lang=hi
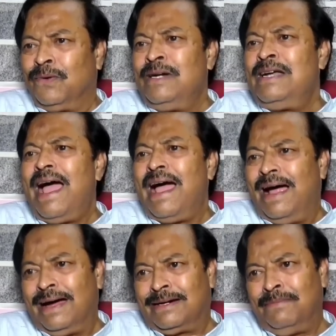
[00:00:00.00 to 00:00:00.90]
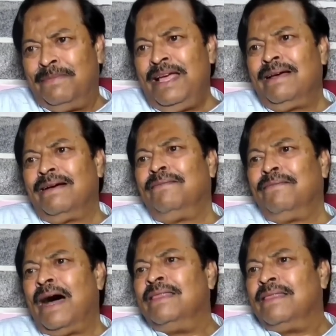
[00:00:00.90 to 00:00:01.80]
गुंडा एक्ट में
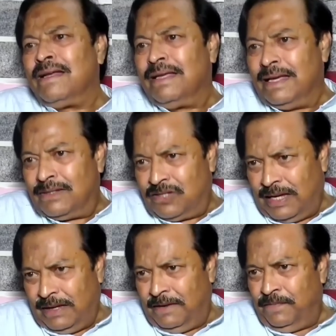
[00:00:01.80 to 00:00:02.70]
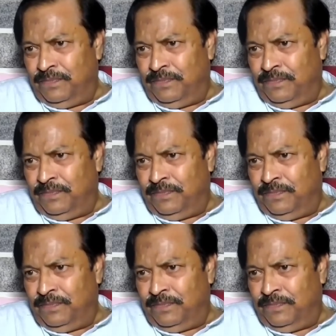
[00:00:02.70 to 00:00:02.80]
अंदर किया जाए